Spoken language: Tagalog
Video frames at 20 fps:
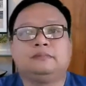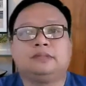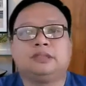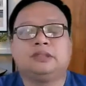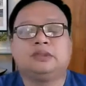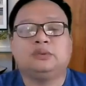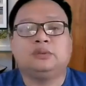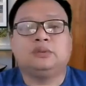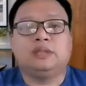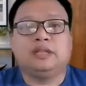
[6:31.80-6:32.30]

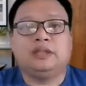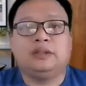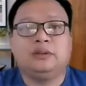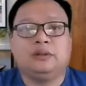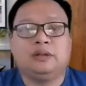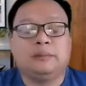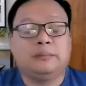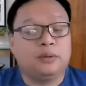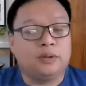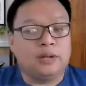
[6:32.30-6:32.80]
Katulad
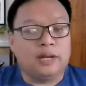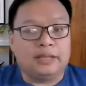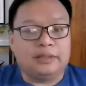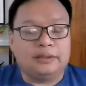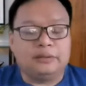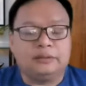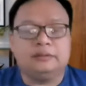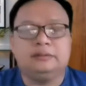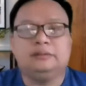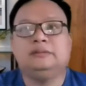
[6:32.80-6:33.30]
ng
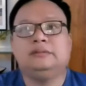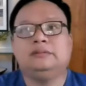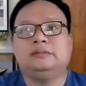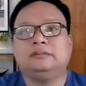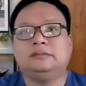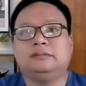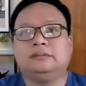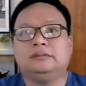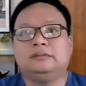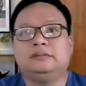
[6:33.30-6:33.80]
abogado
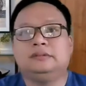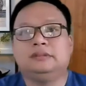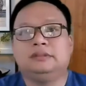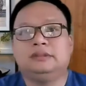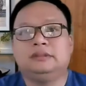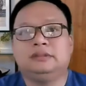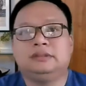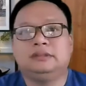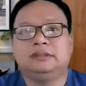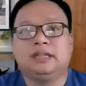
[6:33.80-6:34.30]

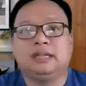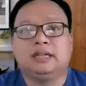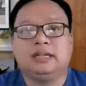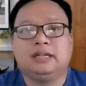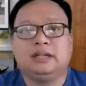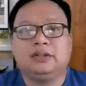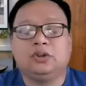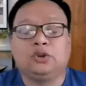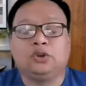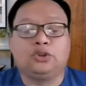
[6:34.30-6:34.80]

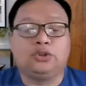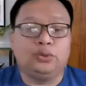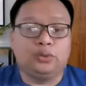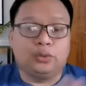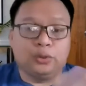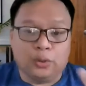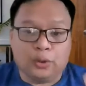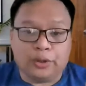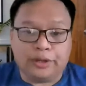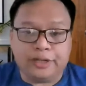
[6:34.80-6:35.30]
na or
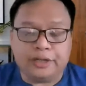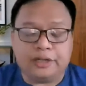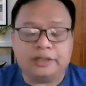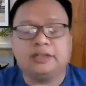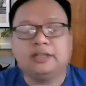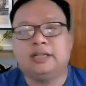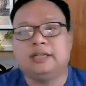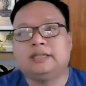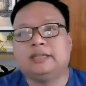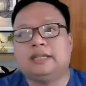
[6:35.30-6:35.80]
yung lawyer
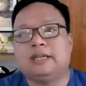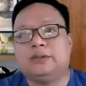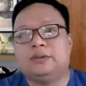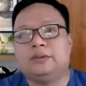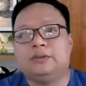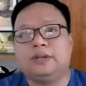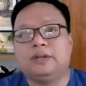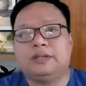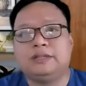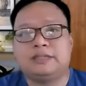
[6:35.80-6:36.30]
na
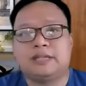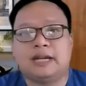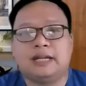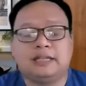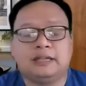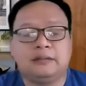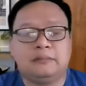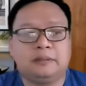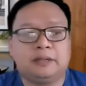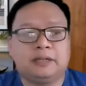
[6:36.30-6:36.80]
nagtanong kay sa
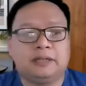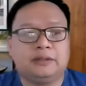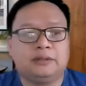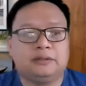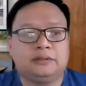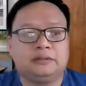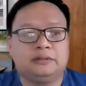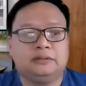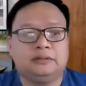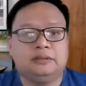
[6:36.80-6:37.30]
ating
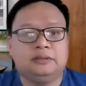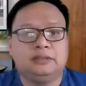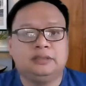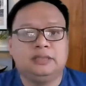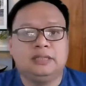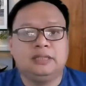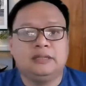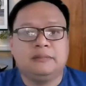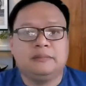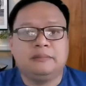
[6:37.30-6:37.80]
Panginoon.
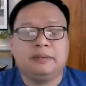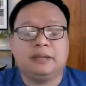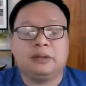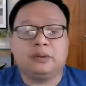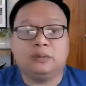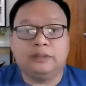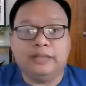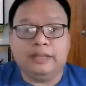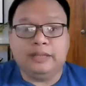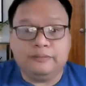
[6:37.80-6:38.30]

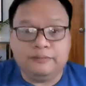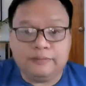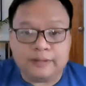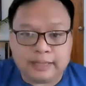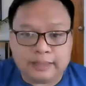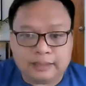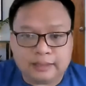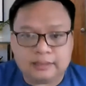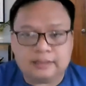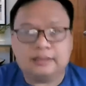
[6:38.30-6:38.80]
Merong
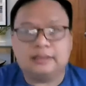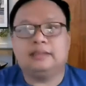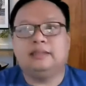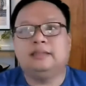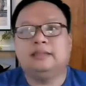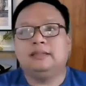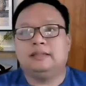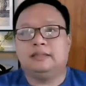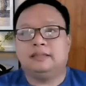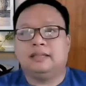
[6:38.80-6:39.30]
Levite
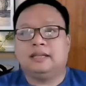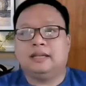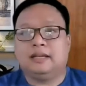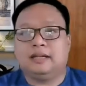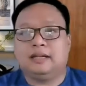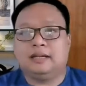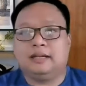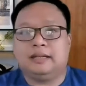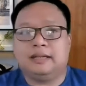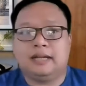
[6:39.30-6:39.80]

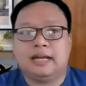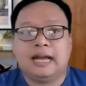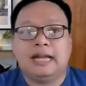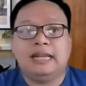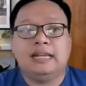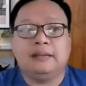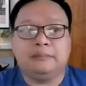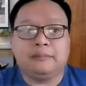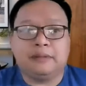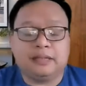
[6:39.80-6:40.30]
na
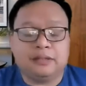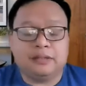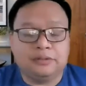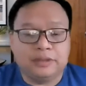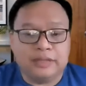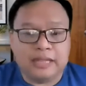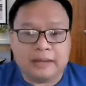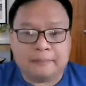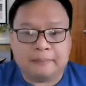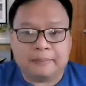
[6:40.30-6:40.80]
alam niya
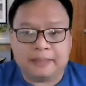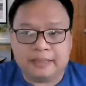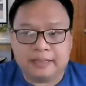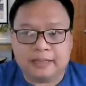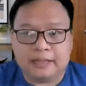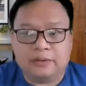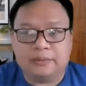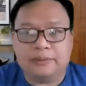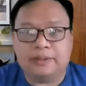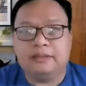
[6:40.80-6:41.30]
yung dapat
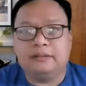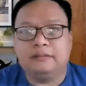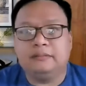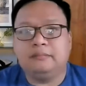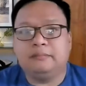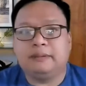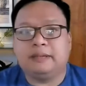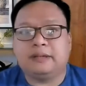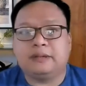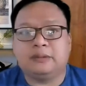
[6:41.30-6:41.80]
niyang gawin
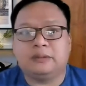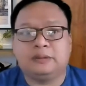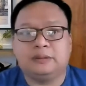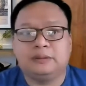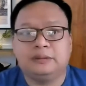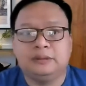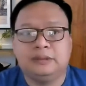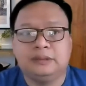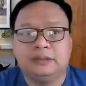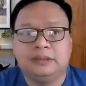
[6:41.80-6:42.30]
pero
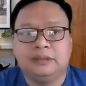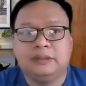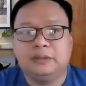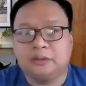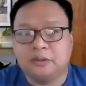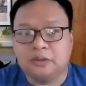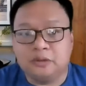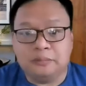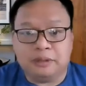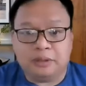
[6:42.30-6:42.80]

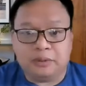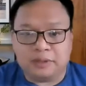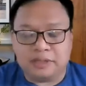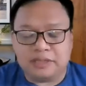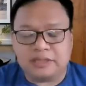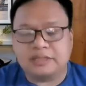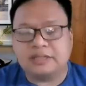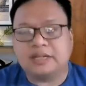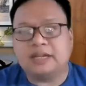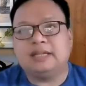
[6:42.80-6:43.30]

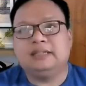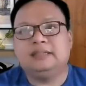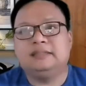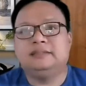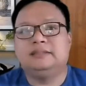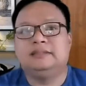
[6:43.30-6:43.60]
umiwas siya.